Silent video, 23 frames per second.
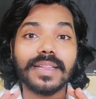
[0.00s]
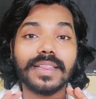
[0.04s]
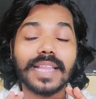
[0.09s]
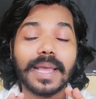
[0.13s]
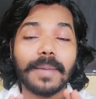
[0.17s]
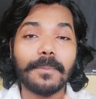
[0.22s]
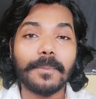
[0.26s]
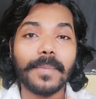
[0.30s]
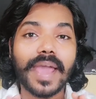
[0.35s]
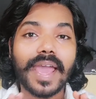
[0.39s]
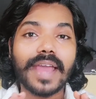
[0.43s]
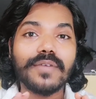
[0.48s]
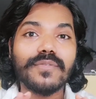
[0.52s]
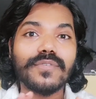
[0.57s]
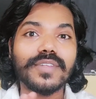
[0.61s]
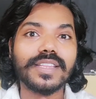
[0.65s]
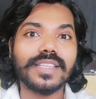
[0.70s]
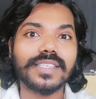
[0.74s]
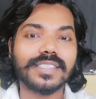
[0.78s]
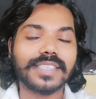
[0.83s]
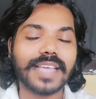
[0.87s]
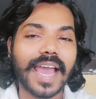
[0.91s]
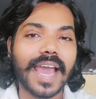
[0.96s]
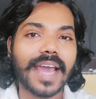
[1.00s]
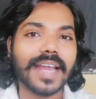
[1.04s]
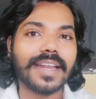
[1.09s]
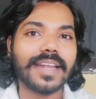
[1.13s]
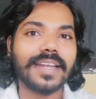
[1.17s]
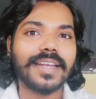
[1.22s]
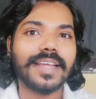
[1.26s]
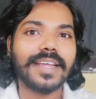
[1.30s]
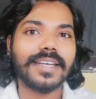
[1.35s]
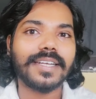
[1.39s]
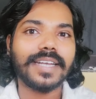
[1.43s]
ద మ్యాన్ విత్ స్కార్
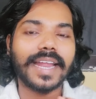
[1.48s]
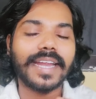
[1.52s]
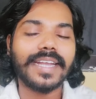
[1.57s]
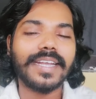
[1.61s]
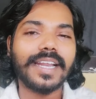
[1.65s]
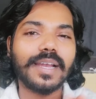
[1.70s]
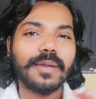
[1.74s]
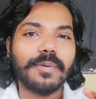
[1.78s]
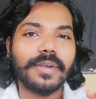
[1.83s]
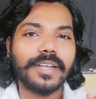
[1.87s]
అనే టైటిల్